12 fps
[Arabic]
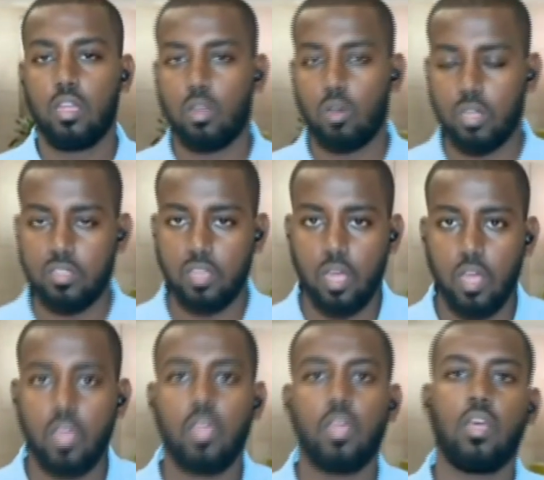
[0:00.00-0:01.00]
رؤساء
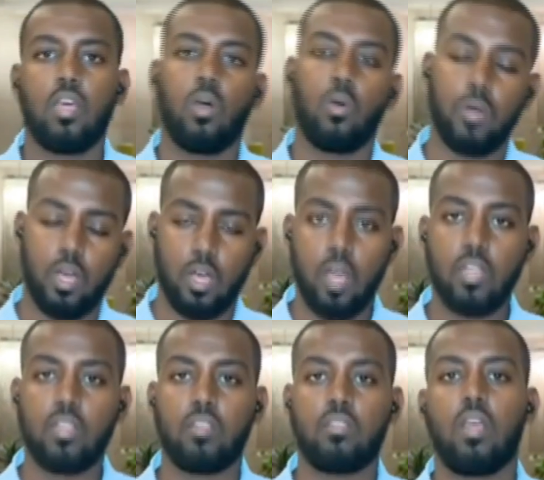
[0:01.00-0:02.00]

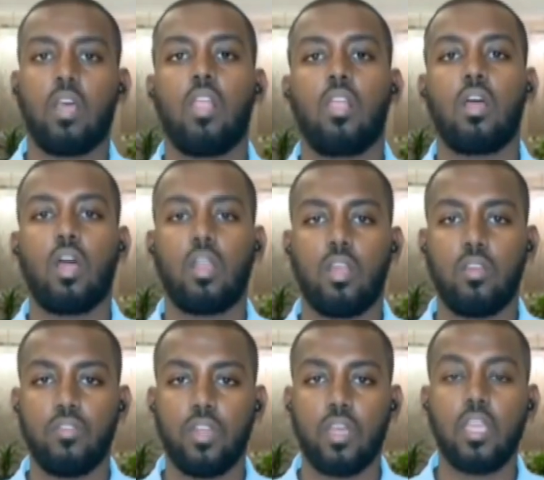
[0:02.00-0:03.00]
وقادة القارة
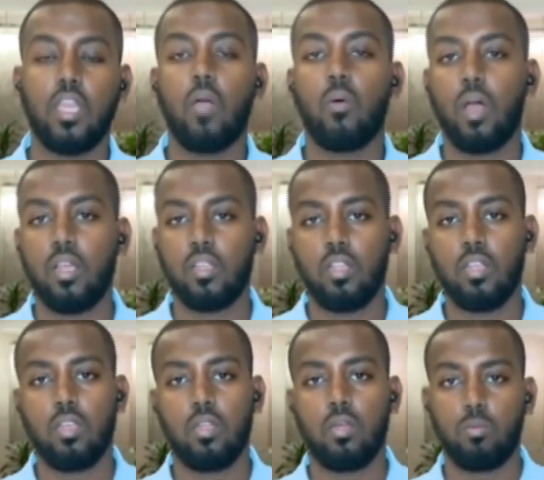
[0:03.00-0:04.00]
الإفريقية وأيضا
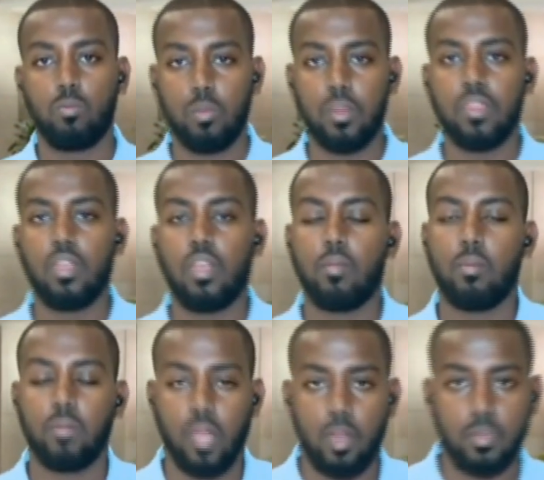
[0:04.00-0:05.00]
ممثل
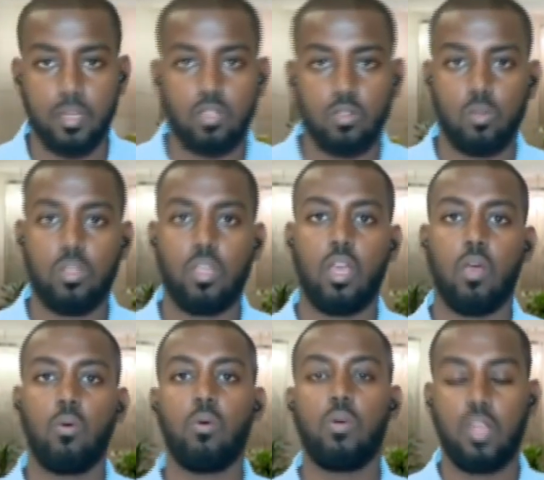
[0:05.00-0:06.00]
المملكة العربية السعودية
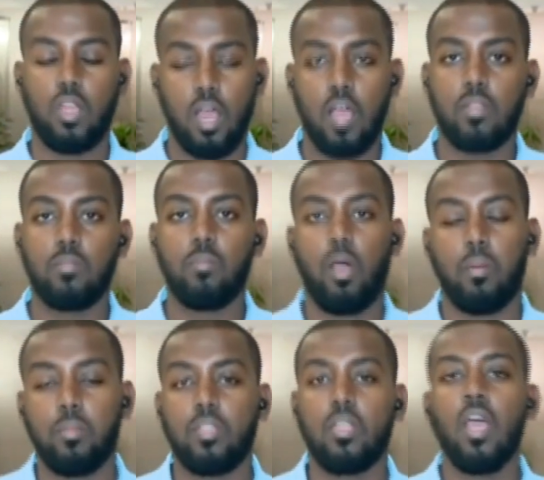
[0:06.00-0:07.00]
وهو ولي العهد محمد